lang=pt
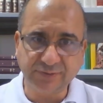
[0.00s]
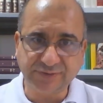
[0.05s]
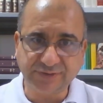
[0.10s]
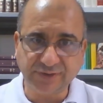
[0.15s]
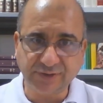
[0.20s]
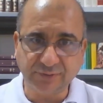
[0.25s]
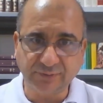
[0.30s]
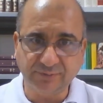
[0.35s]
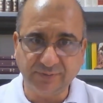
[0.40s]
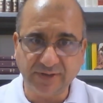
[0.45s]

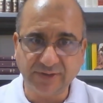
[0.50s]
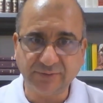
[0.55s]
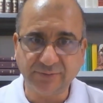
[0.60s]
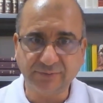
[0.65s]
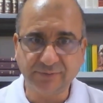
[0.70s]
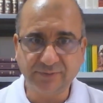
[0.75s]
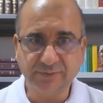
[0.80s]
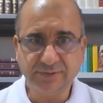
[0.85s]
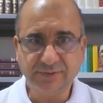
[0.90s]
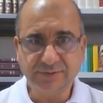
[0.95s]
ser
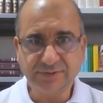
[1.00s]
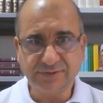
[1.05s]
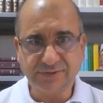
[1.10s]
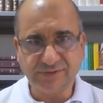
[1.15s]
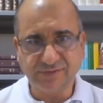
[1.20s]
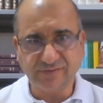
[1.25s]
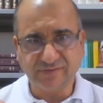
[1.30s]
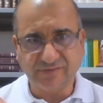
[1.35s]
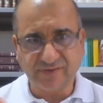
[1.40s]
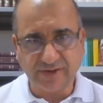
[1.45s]
humano
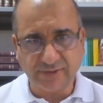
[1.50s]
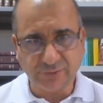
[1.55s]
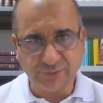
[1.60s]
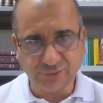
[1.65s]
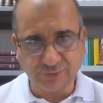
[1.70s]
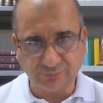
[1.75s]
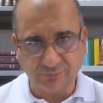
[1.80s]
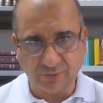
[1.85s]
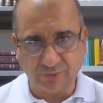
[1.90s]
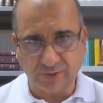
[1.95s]
de
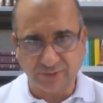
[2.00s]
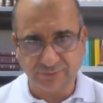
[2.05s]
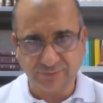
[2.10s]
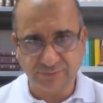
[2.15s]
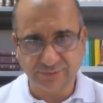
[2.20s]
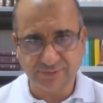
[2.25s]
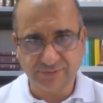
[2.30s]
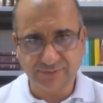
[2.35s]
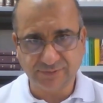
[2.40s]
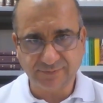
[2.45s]
vários
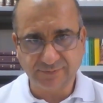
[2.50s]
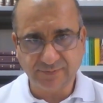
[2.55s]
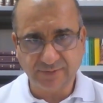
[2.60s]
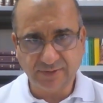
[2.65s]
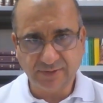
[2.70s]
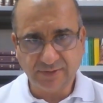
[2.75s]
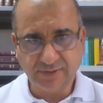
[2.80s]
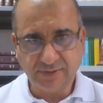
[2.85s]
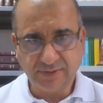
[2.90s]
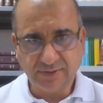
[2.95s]
modos.
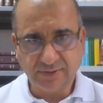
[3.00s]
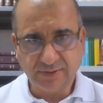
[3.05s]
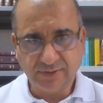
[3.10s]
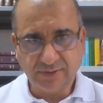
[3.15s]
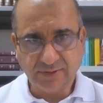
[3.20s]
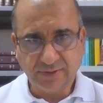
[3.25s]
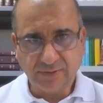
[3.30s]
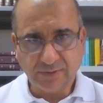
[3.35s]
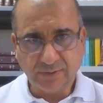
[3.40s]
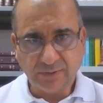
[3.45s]

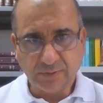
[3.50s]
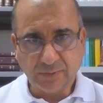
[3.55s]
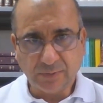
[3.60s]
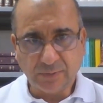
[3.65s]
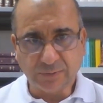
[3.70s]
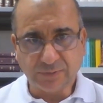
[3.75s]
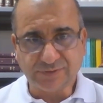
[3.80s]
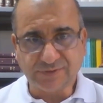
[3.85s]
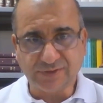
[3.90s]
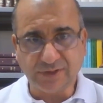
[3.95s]

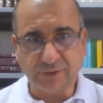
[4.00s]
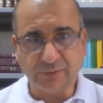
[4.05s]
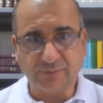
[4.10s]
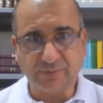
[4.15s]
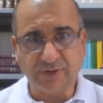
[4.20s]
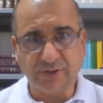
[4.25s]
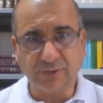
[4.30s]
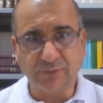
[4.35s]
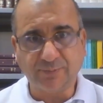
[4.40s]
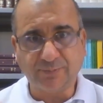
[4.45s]
O ser
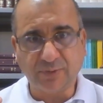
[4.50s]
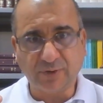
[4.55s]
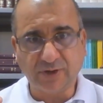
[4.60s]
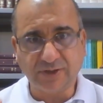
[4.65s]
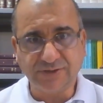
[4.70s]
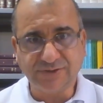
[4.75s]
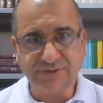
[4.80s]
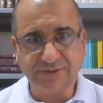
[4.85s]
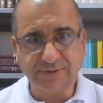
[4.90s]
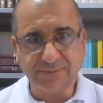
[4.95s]
humano
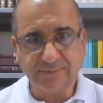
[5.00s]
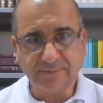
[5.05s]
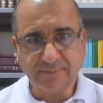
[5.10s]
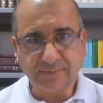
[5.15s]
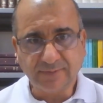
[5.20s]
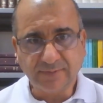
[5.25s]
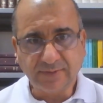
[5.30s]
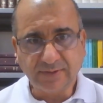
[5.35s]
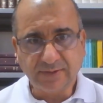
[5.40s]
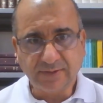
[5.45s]
pode
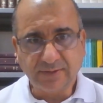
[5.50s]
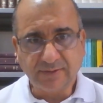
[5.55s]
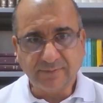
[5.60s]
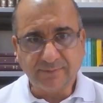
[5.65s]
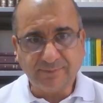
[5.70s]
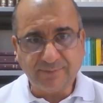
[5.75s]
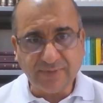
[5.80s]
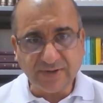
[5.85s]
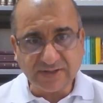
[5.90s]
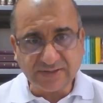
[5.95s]

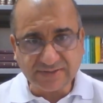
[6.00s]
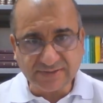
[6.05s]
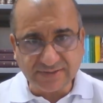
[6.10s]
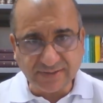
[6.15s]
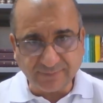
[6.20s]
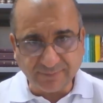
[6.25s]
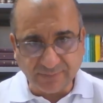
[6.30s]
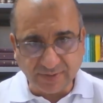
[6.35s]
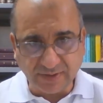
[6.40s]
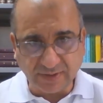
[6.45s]

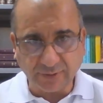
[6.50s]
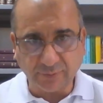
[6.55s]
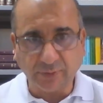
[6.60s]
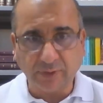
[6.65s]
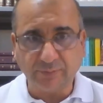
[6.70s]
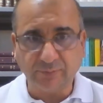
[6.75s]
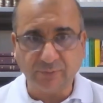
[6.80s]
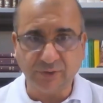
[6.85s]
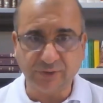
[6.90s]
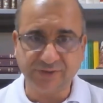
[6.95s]
perceber o
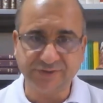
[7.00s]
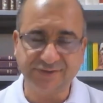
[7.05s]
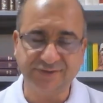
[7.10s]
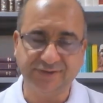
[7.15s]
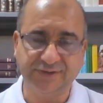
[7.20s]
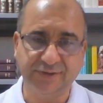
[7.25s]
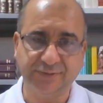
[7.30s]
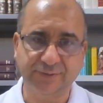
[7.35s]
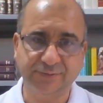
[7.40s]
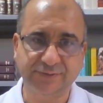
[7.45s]
amor de
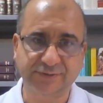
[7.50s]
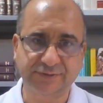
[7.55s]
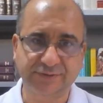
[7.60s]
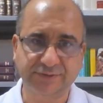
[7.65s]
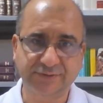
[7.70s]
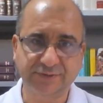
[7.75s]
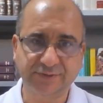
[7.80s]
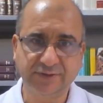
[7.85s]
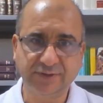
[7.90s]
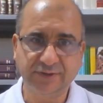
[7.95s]

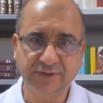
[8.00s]
Deus,